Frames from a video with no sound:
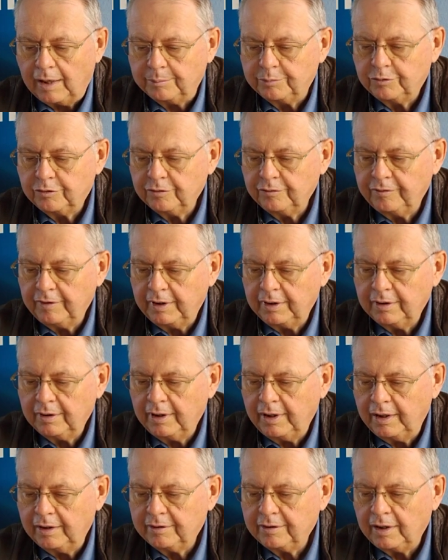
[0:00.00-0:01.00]
abzuwenden,
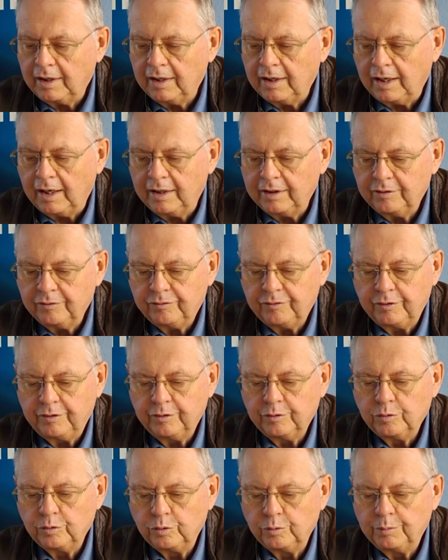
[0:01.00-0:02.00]
hätte alleine für
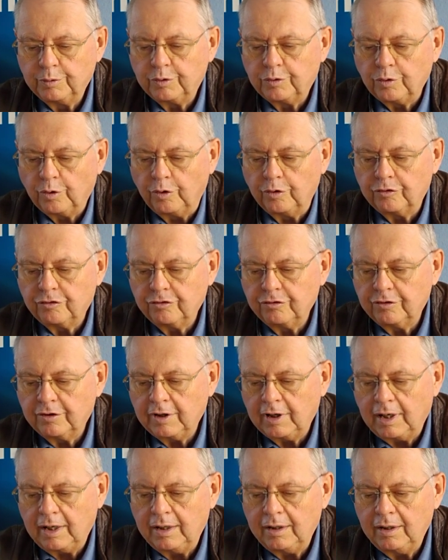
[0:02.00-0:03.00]
die Grube
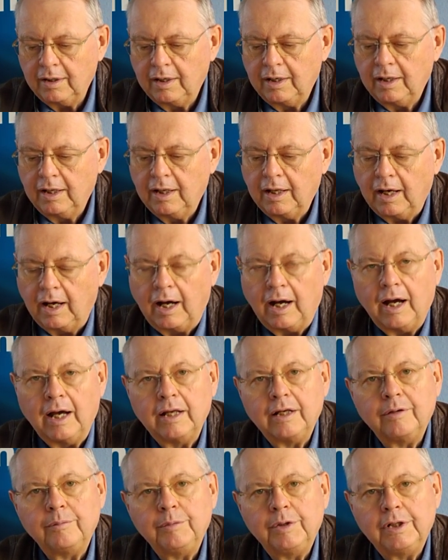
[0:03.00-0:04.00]
Teutschenthal
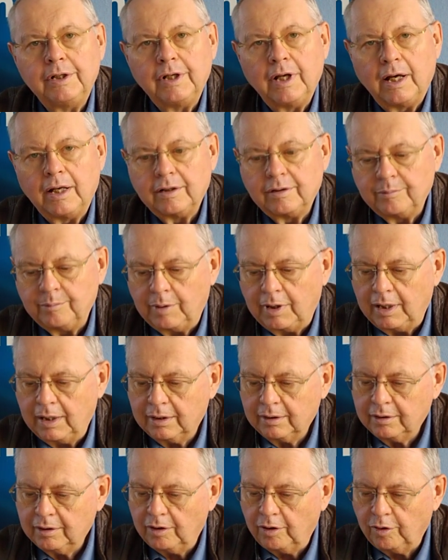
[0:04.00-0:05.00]
eine Milliarde
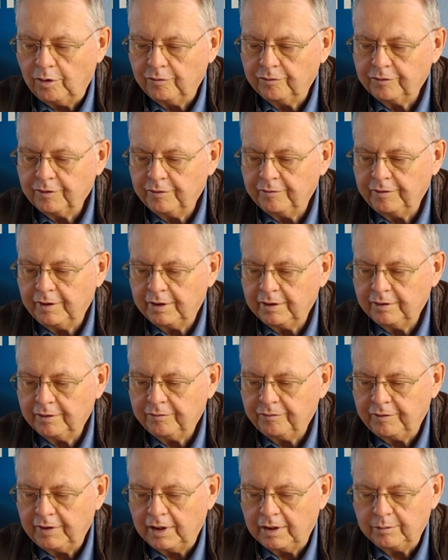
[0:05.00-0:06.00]
Mark
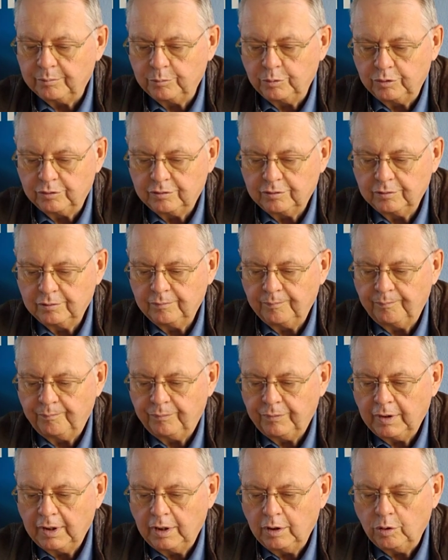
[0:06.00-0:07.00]
aufgewendet werden müssen,
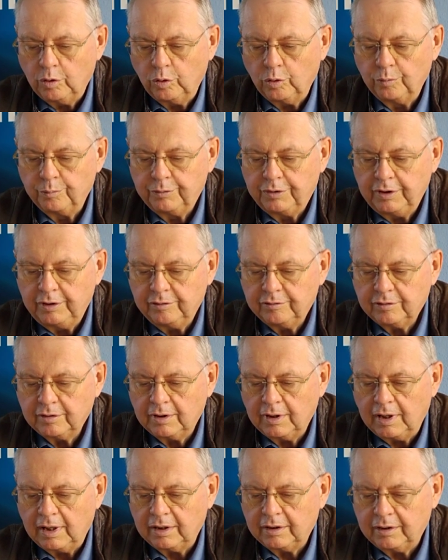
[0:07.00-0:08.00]
um diese
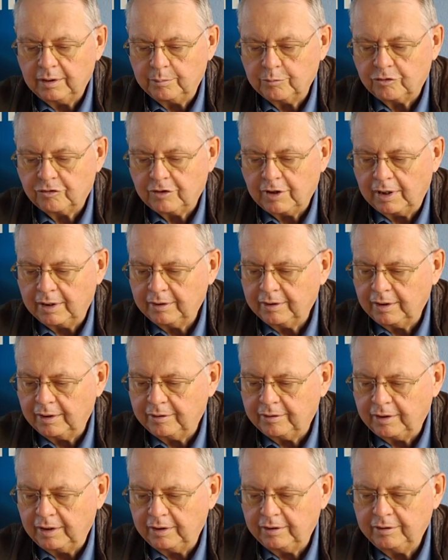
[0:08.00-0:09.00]
nach dem Stand
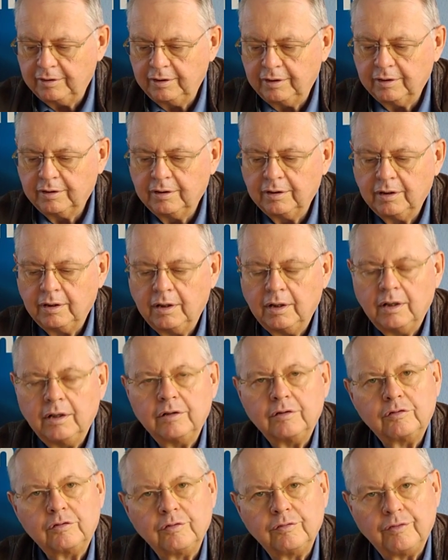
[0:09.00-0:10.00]
der Technik
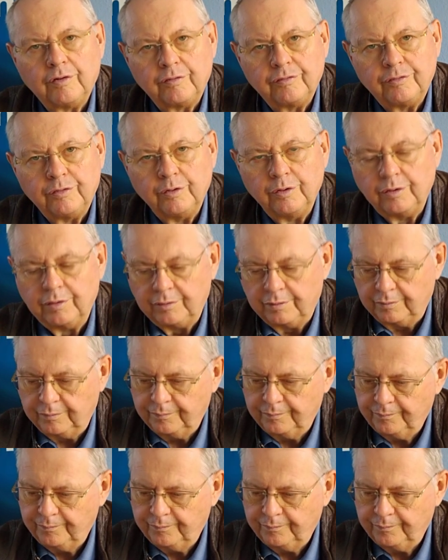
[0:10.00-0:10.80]
zu verfüllen.